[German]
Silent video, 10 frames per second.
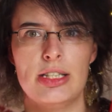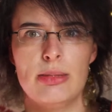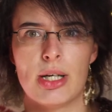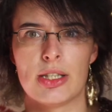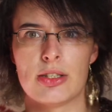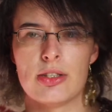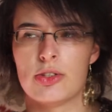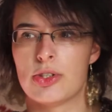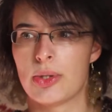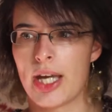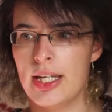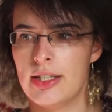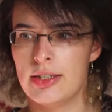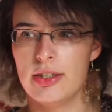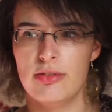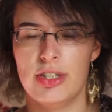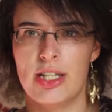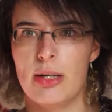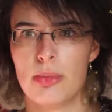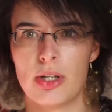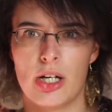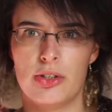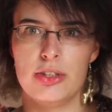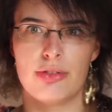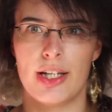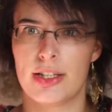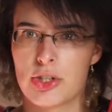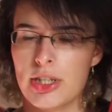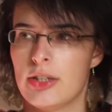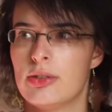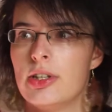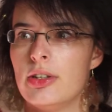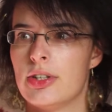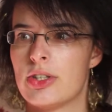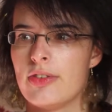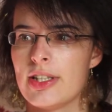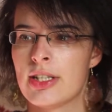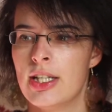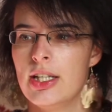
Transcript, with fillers: die man so kennt, irgendwie Hamburger und die Freiheitsstatue und sowas,